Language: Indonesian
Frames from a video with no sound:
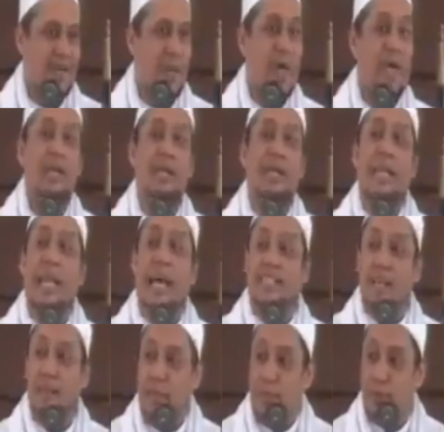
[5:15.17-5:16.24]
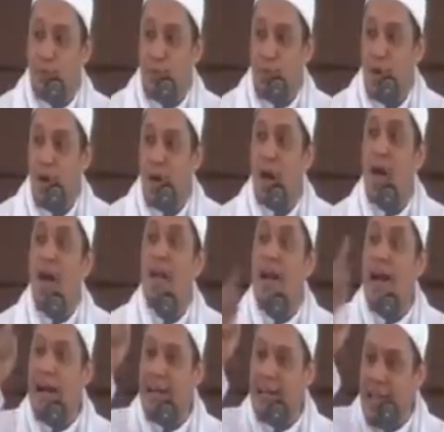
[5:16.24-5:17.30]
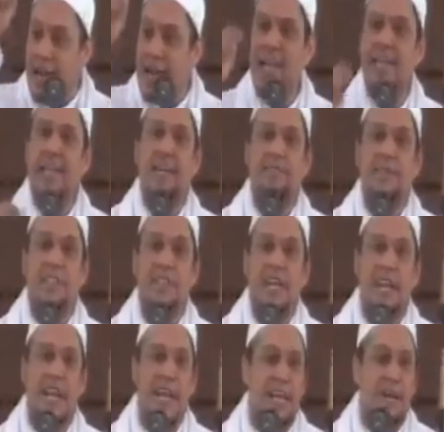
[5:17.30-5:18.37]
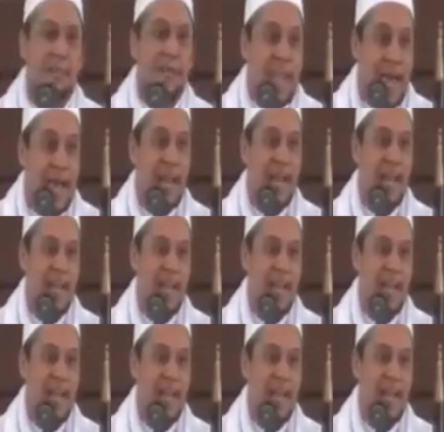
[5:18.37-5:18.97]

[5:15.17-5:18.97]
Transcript: wa innila sami'tu qara'ani alika fil jannah ya Bilal